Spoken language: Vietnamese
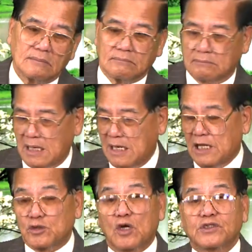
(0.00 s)
mà là
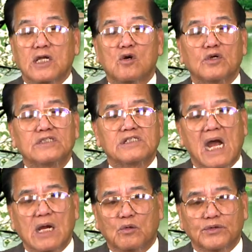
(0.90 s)
do chính con
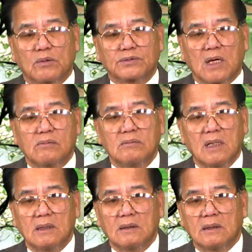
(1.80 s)
trai của Tổng thống
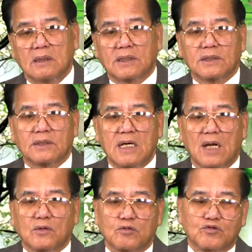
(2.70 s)

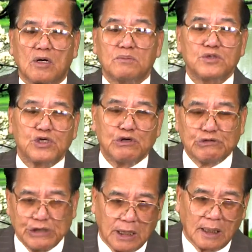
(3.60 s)
Donald Trump
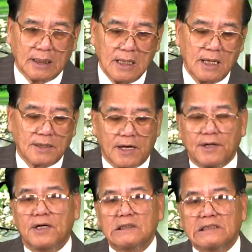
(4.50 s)
Jr. đã
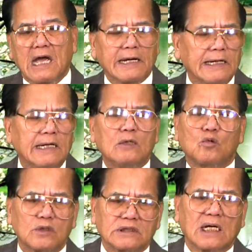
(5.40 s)
đứng ra in
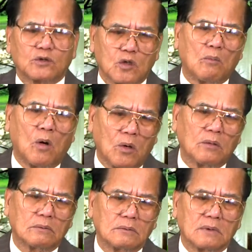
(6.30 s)
cuốn sách cho bố,
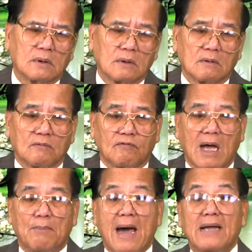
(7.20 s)

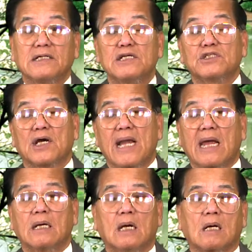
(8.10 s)
và bán đến giờ
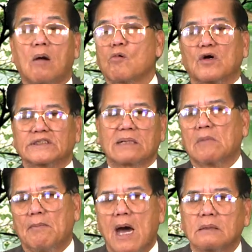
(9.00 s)
này không còn sách mà
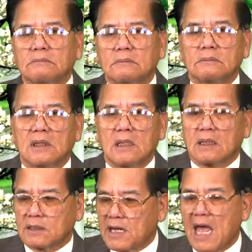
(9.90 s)
bán,
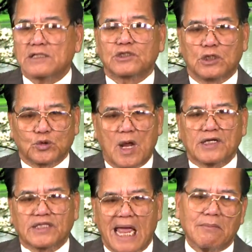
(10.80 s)
đang sửa soạn
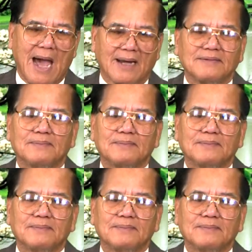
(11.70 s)
tái bản.